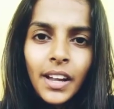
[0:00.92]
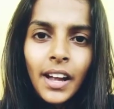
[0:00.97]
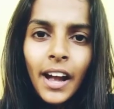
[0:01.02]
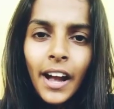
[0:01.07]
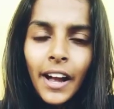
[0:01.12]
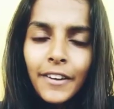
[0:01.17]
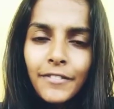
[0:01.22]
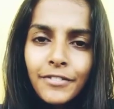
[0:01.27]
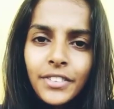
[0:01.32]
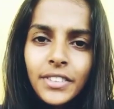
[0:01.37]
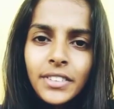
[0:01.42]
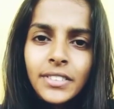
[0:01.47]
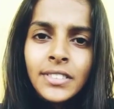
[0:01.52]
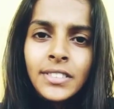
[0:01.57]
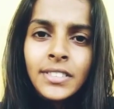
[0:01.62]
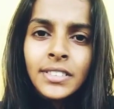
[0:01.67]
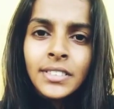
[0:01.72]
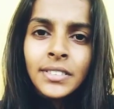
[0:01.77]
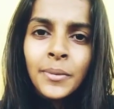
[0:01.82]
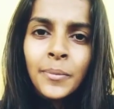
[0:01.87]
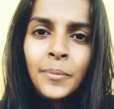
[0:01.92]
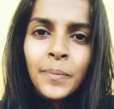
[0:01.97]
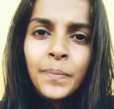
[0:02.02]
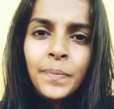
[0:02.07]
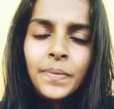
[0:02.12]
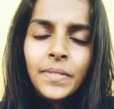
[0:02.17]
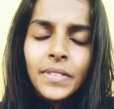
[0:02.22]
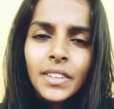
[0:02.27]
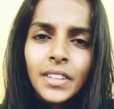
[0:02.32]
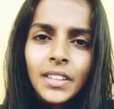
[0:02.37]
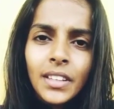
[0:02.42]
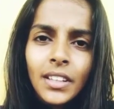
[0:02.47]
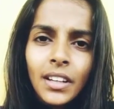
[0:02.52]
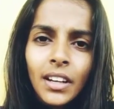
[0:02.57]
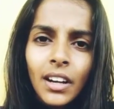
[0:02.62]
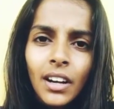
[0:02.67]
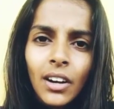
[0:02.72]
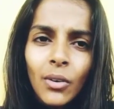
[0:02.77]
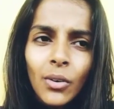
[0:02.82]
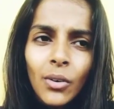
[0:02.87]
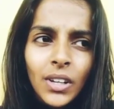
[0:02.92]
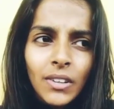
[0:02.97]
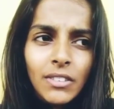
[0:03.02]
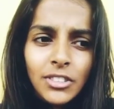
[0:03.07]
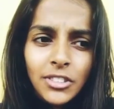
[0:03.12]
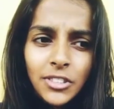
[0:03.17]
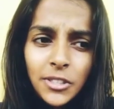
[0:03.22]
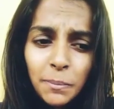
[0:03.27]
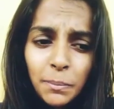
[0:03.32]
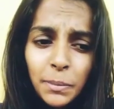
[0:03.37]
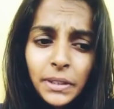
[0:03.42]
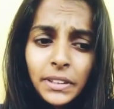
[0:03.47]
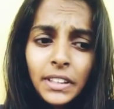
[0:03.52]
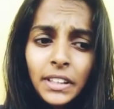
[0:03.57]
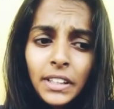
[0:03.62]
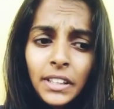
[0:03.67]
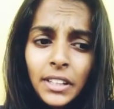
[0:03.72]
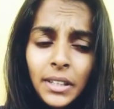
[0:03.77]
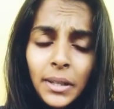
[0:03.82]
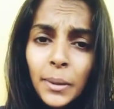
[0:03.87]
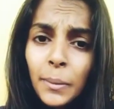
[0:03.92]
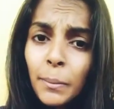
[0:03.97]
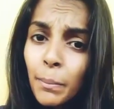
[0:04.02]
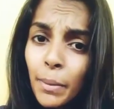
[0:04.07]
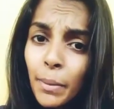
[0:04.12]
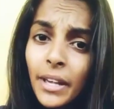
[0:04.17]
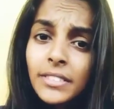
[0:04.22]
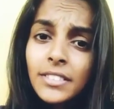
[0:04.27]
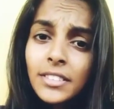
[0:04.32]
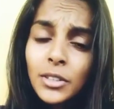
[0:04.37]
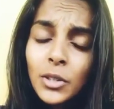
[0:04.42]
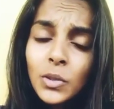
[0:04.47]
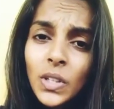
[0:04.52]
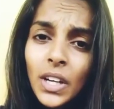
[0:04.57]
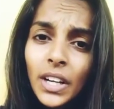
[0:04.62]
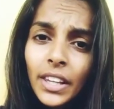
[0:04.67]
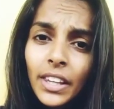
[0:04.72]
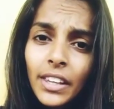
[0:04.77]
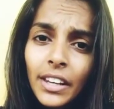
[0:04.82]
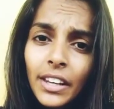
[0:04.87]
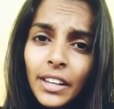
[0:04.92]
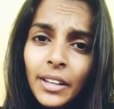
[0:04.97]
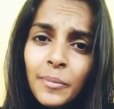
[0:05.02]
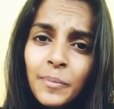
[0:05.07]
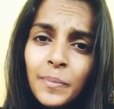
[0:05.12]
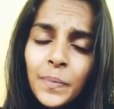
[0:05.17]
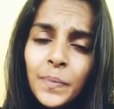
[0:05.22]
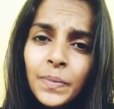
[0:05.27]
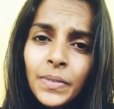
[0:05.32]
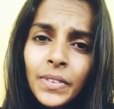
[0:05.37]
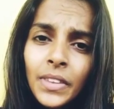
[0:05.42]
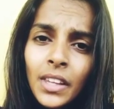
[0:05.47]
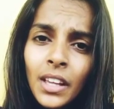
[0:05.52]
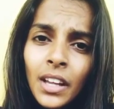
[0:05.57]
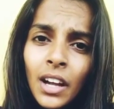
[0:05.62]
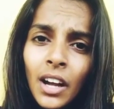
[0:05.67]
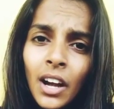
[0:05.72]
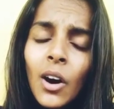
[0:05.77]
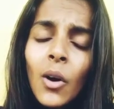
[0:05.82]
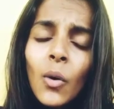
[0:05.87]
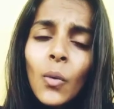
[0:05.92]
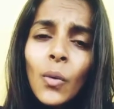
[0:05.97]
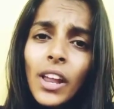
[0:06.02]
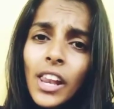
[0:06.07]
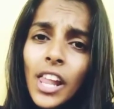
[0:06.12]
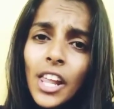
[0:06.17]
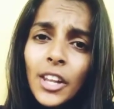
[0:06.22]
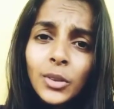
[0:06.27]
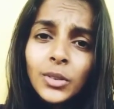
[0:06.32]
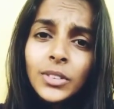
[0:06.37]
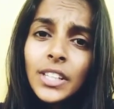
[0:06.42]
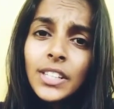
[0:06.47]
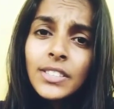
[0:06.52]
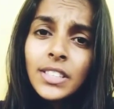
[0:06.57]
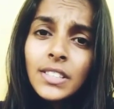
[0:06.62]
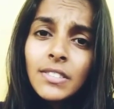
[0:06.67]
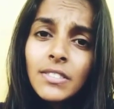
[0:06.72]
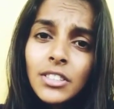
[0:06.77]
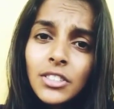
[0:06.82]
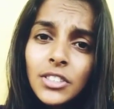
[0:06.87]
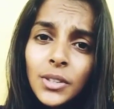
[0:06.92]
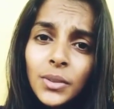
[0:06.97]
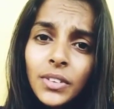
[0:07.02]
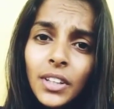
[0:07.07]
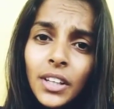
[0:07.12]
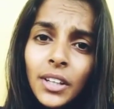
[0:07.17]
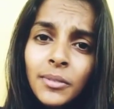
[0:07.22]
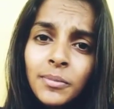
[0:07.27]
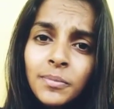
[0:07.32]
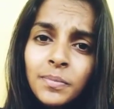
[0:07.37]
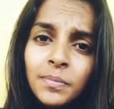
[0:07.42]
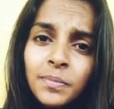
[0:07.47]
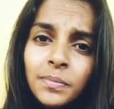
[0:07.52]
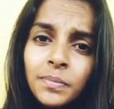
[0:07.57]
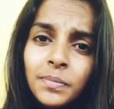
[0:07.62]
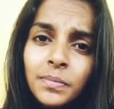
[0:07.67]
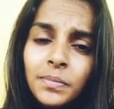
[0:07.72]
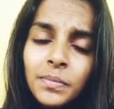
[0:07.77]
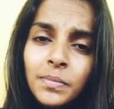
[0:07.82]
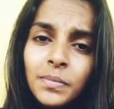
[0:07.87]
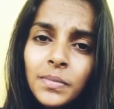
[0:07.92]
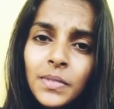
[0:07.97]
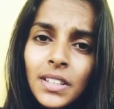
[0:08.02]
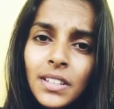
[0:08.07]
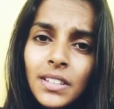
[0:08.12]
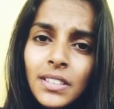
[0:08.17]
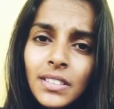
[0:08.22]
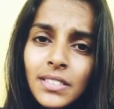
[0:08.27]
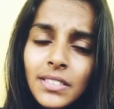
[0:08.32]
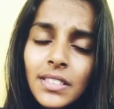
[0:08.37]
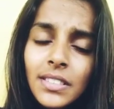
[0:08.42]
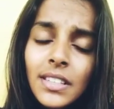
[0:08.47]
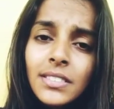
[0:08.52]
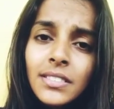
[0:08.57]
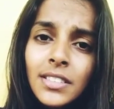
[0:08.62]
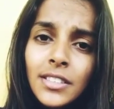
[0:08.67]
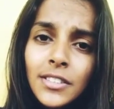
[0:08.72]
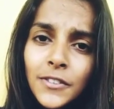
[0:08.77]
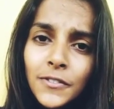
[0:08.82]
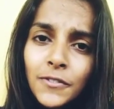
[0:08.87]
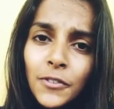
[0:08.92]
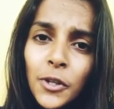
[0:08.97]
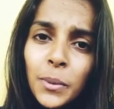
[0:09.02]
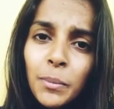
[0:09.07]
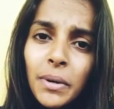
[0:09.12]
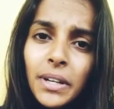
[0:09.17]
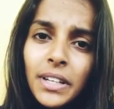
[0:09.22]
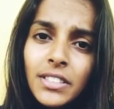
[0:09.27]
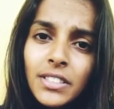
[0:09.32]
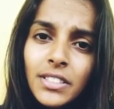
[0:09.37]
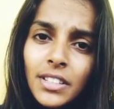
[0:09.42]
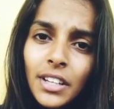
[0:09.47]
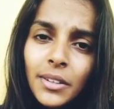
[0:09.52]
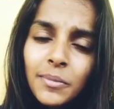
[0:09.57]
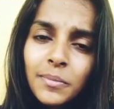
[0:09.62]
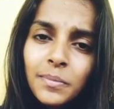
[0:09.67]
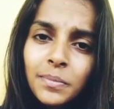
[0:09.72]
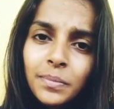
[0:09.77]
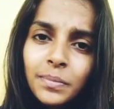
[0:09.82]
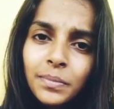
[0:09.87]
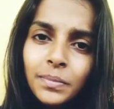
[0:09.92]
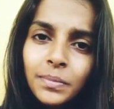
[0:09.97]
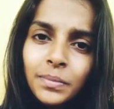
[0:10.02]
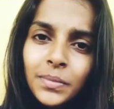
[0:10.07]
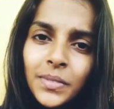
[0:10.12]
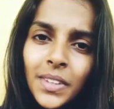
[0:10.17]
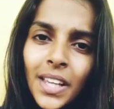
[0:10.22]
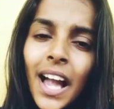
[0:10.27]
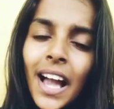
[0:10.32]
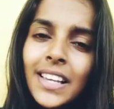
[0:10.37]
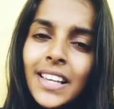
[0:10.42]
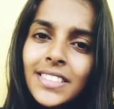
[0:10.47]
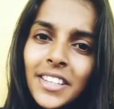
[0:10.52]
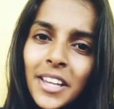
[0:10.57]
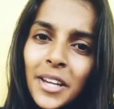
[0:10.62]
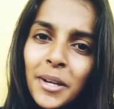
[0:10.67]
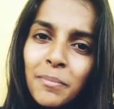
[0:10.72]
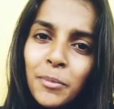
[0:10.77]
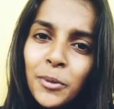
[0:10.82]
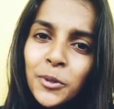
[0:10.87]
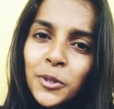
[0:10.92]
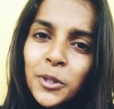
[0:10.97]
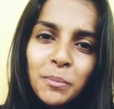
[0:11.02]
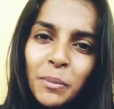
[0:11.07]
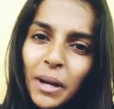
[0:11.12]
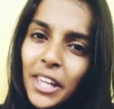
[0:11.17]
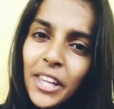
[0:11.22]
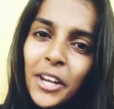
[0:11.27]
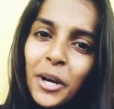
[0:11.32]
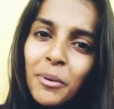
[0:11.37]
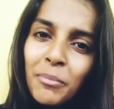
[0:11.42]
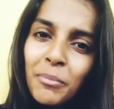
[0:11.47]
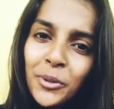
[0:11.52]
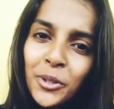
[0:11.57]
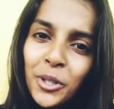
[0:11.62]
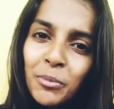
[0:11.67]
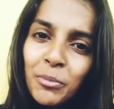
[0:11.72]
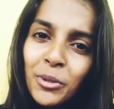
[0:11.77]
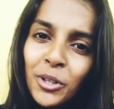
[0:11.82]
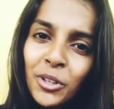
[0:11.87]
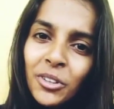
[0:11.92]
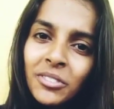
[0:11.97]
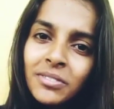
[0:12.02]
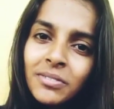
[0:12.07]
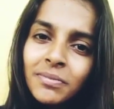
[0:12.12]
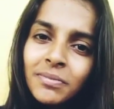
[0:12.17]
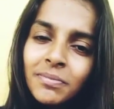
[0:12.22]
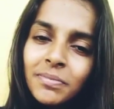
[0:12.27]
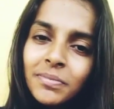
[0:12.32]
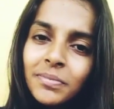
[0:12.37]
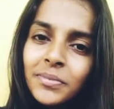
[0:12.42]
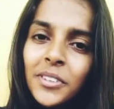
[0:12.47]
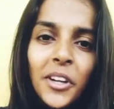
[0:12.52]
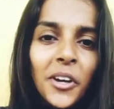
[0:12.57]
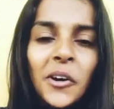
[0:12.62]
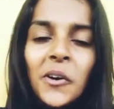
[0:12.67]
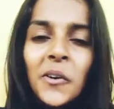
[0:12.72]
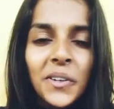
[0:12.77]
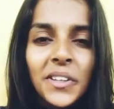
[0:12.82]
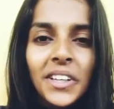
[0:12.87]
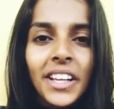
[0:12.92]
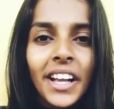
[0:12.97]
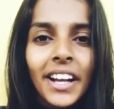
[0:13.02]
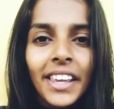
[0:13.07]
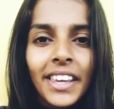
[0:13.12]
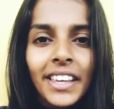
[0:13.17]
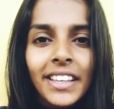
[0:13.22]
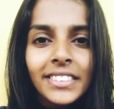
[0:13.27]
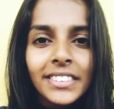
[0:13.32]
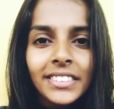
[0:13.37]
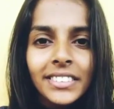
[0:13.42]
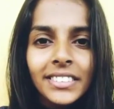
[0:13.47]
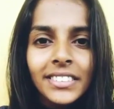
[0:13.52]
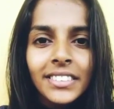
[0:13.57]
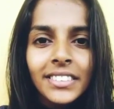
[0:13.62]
ஹாய் ஃப்ரெண்ட்ஸ் ஒரு விஷயம் பற்றி பேசணும்னு நினைக்கிறேன் உங்கள் எல்லாருக்கும் தெரிஞ்ச விஷயந்தான் ஜஸ்டிஸ் ஃபார் மனுஷா ஹேஷ்டேக் போட்டு மயிரா பிடுங்க போகிறோம் ஒன்றும் கிடையாது